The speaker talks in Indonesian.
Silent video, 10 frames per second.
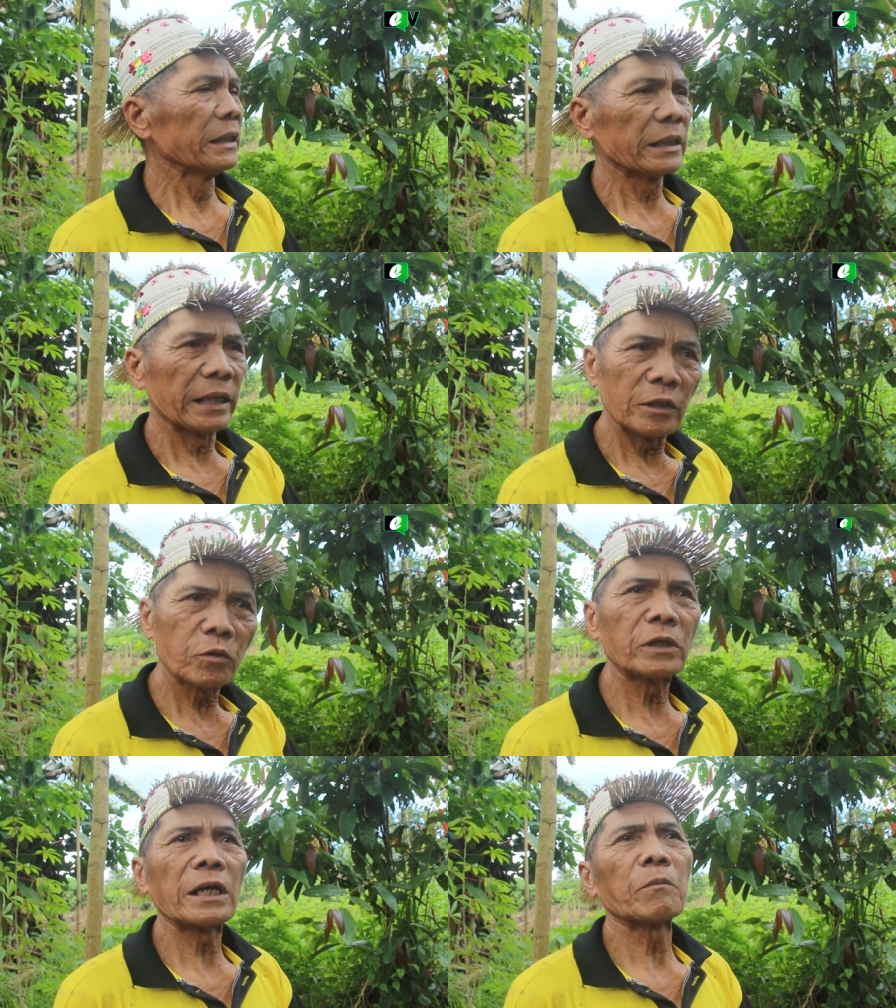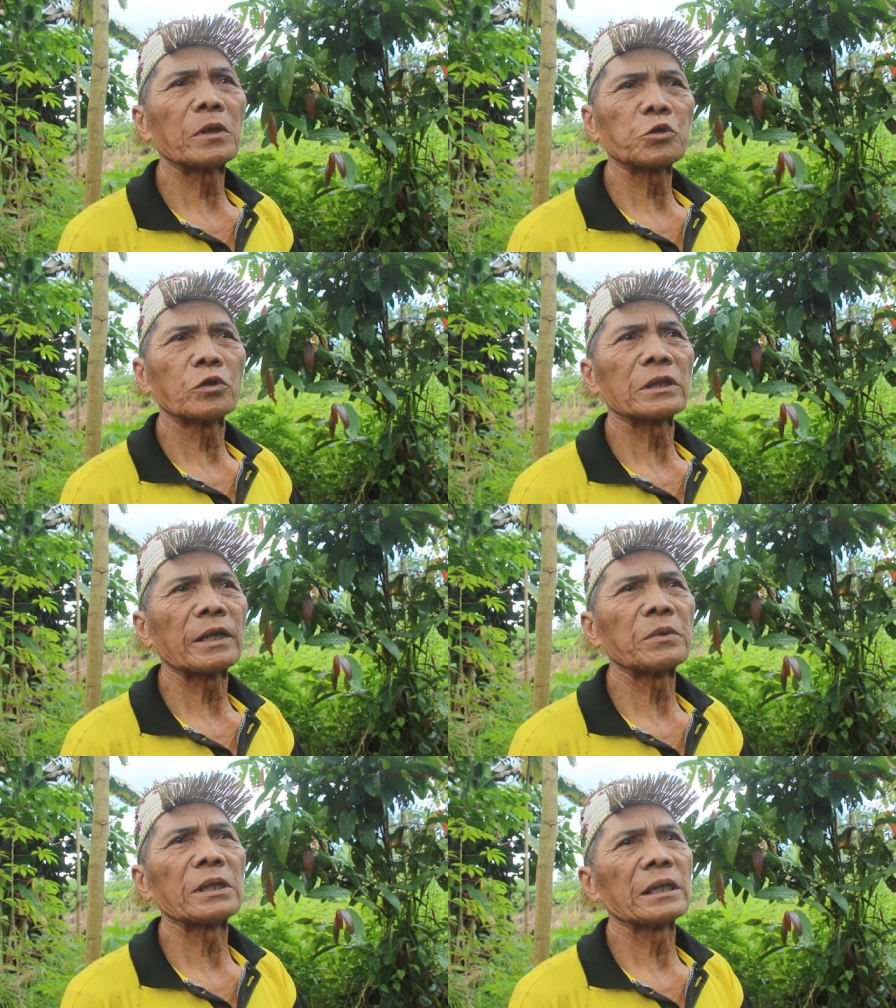yang itu yang maksud
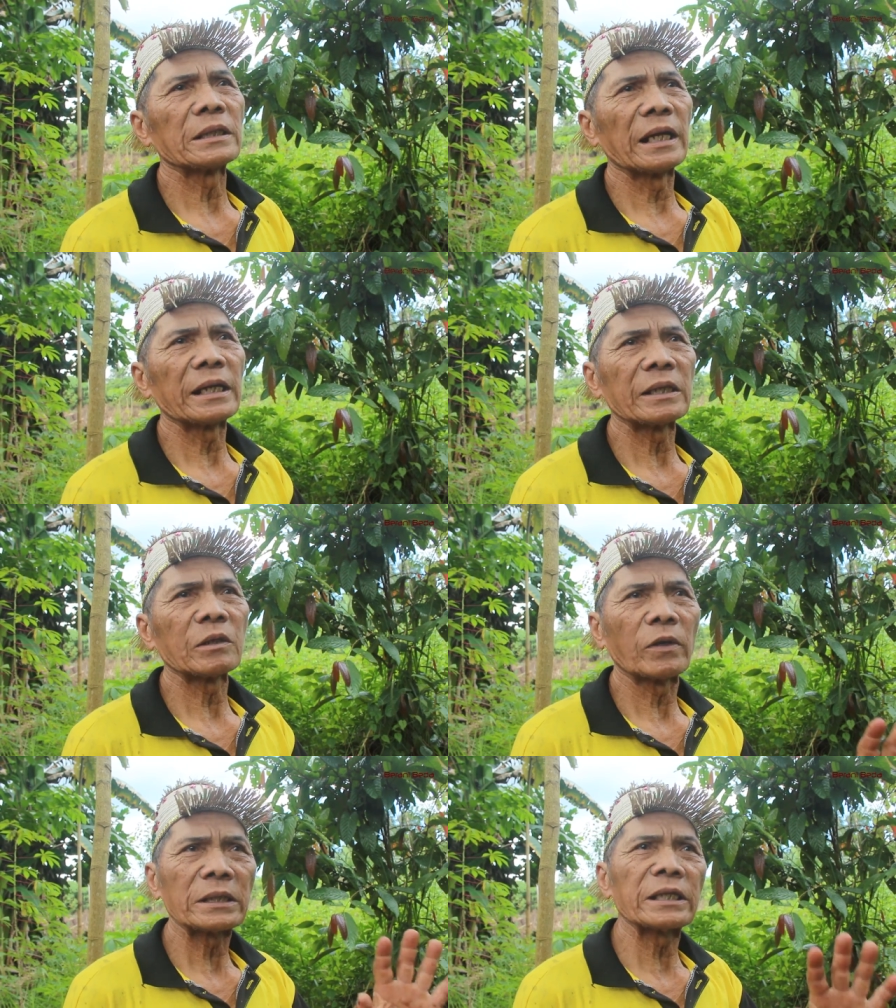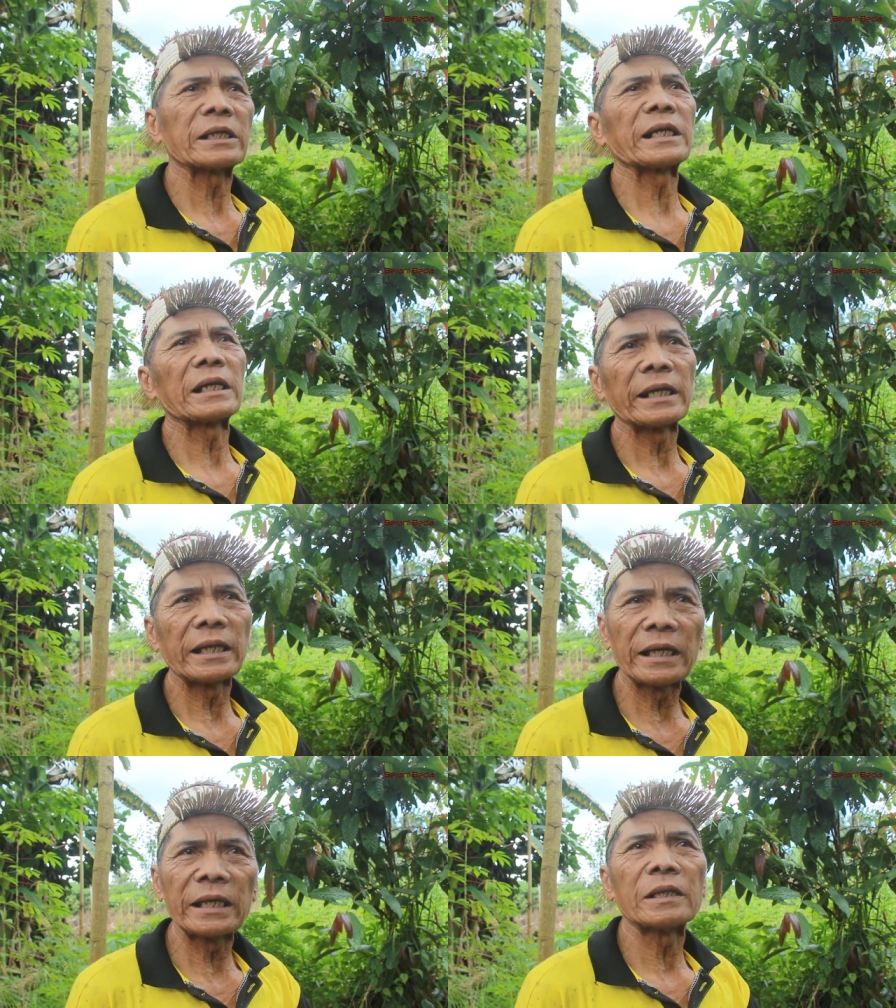kami jangan khawatir yang
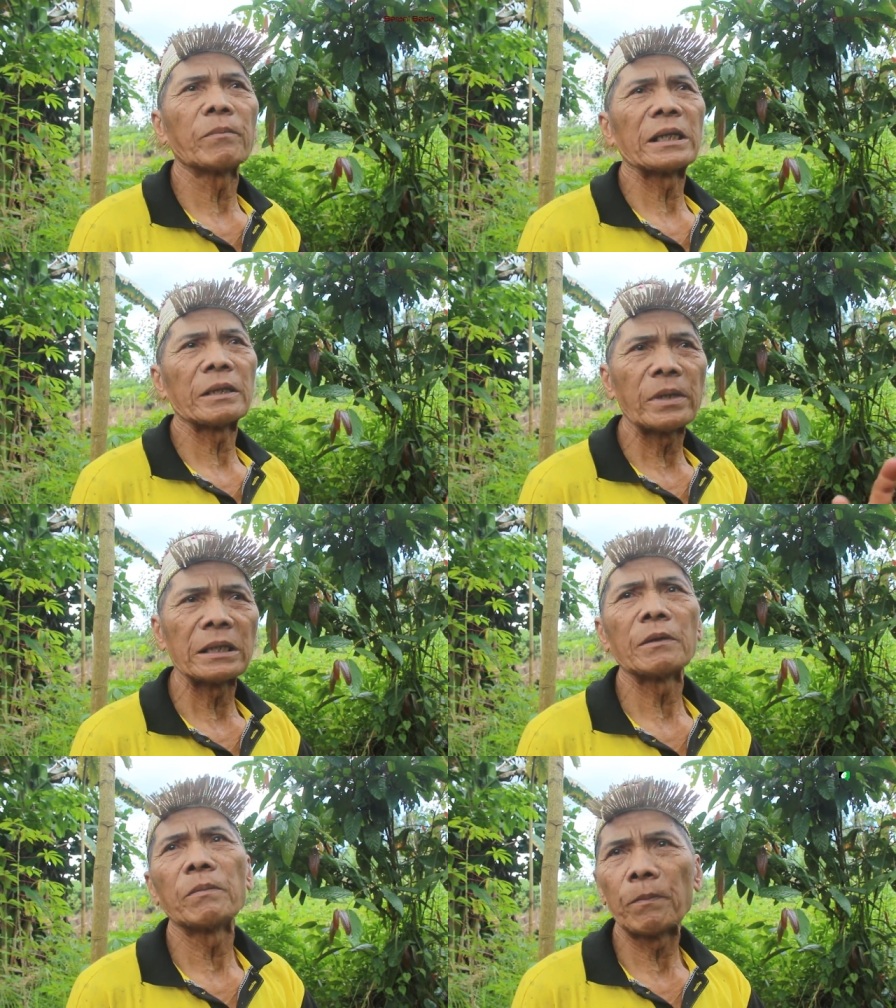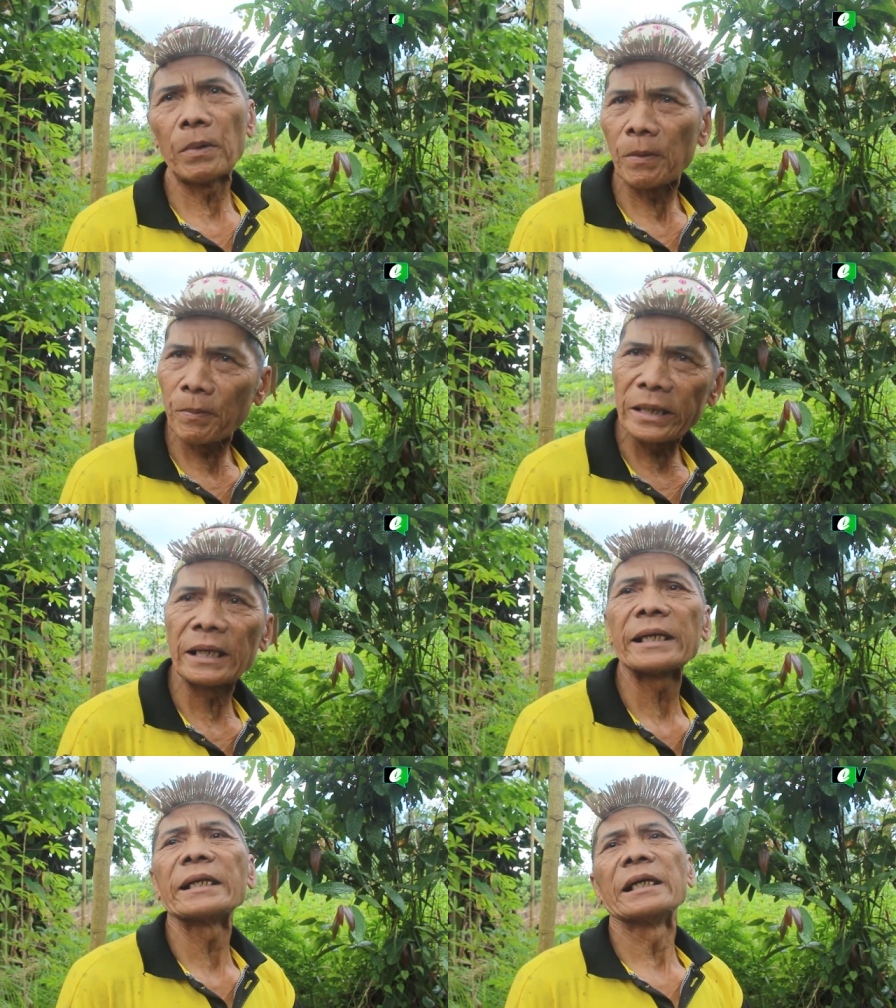lain-lain teman-teman dan bapak-bapak
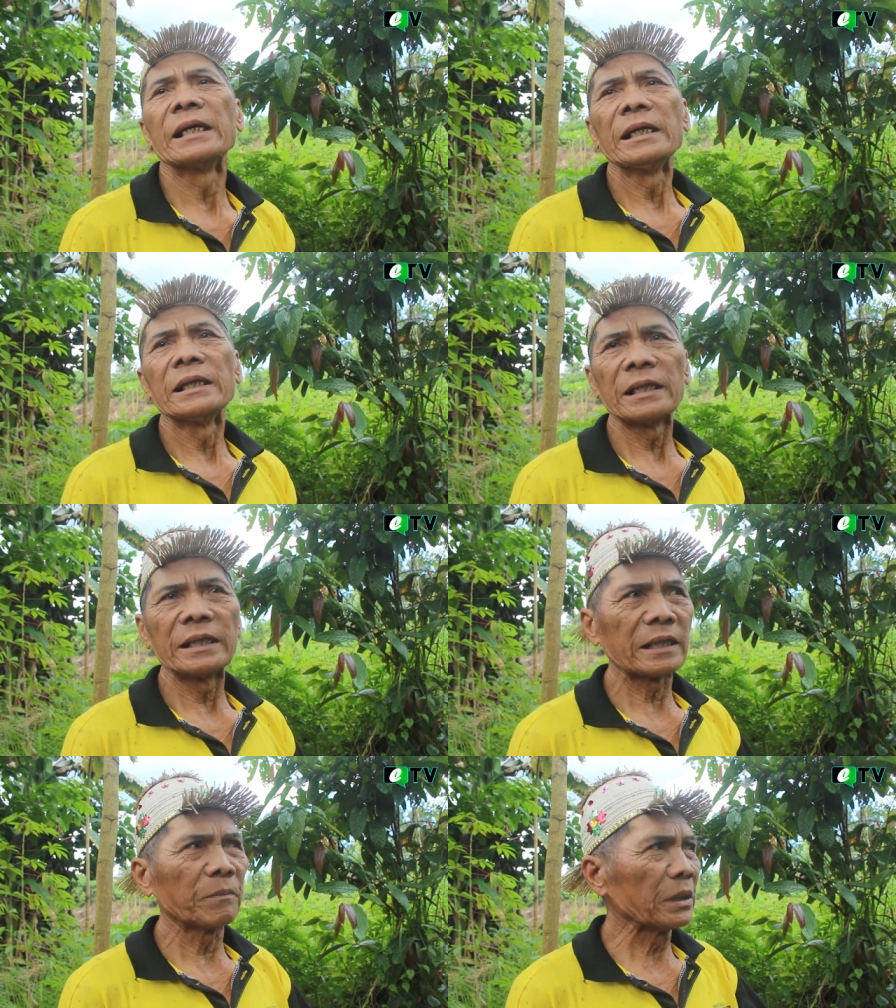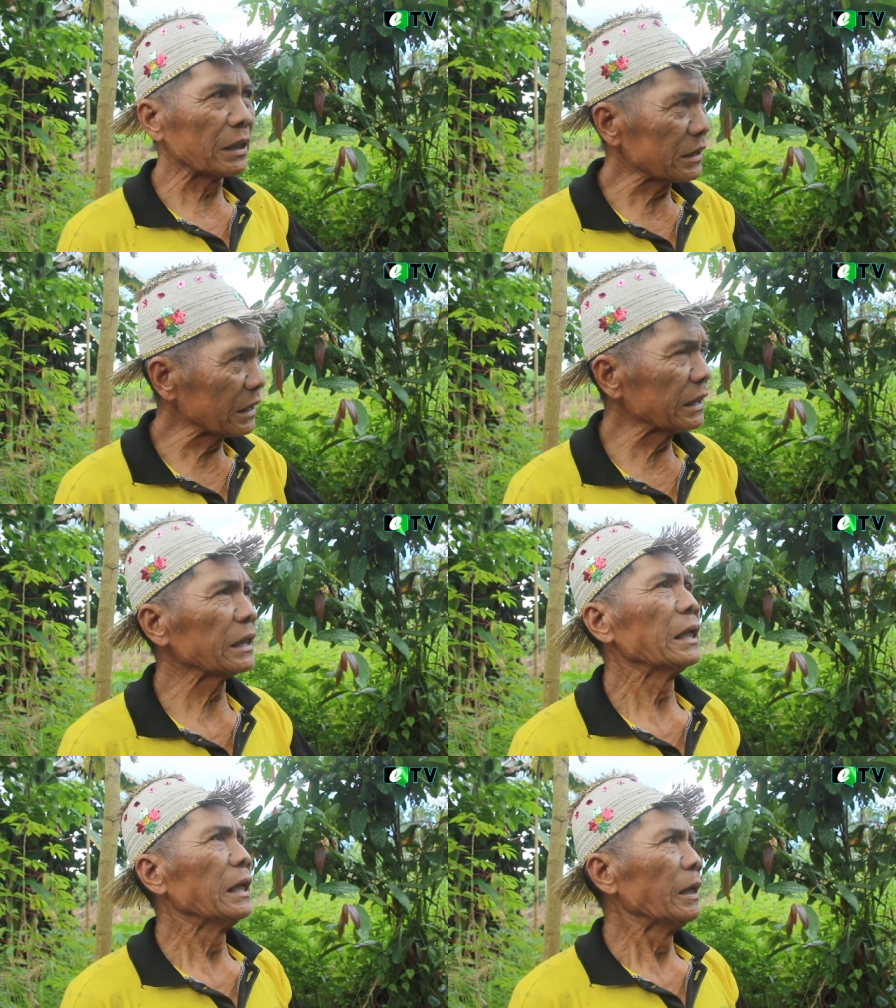yang lain jadi kami di sini